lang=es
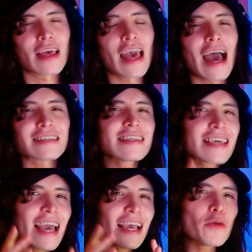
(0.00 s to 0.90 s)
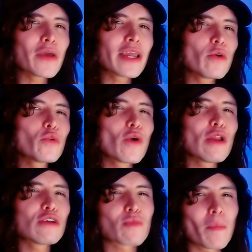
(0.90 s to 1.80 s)
Así que aquí viene uno de
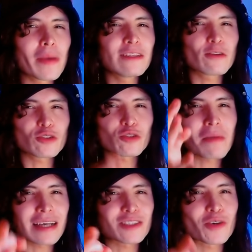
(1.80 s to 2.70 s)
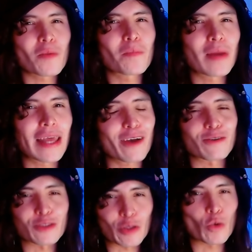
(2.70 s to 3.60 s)
los momentos más
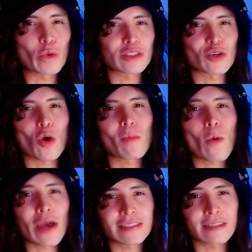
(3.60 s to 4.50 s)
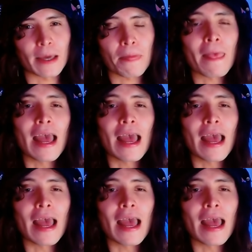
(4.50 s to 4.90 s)
complejos de un juicio como este.